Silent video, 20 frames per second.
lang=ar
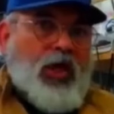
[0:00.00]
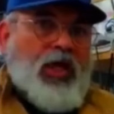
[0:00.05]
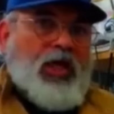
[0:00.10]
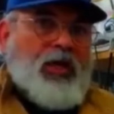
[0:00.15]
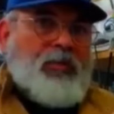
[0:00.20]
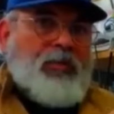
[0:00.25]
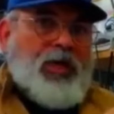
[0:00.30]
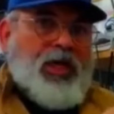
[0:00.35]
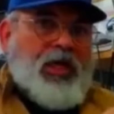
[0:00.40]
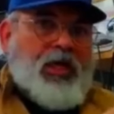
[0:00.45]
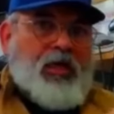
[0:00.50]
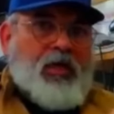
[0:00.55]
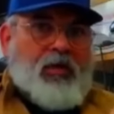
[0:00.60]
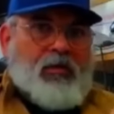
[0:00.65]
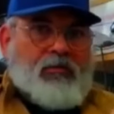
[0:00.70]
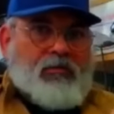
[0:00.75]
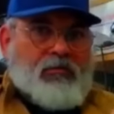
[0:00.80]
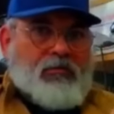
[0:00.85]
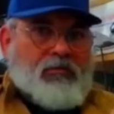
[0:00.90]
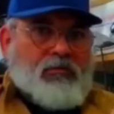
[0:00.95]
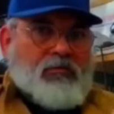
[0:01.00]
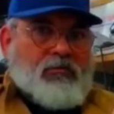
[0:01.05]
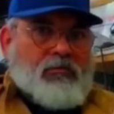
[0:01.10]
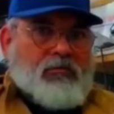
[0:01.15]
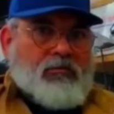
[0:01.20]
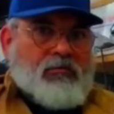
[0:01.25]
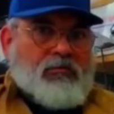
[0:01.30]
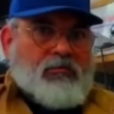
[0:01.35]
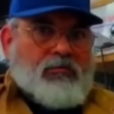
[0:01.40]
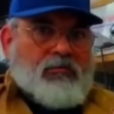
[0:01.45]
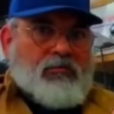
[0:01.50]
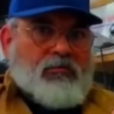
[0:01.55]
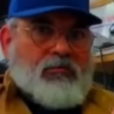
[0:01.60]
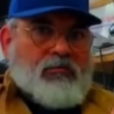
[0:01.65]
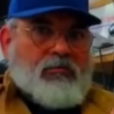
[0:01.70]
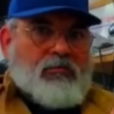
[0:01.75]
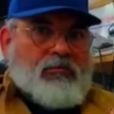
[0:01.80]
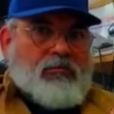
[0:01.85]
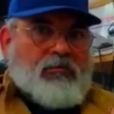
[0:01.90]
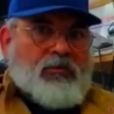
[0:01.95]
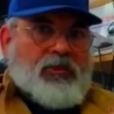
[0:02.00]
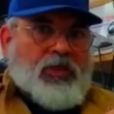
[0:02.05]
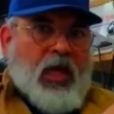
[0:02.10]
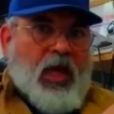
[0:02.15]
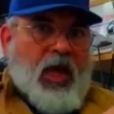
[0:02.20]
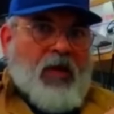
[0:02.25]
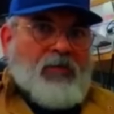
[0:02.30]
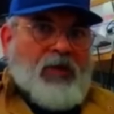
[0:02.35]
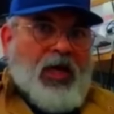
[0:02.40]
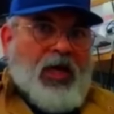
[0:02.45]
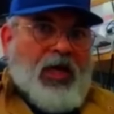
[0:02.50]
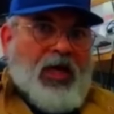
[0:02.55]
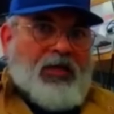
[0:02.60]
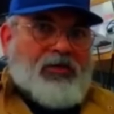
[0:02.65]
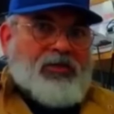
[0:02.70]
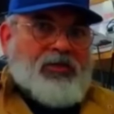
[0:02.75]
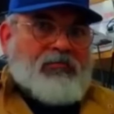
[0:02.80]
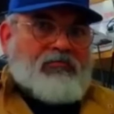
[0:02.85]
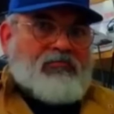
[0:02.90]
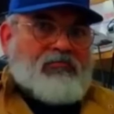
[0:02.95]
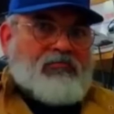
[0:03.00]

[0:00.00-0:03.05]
العبرية سلام عليكم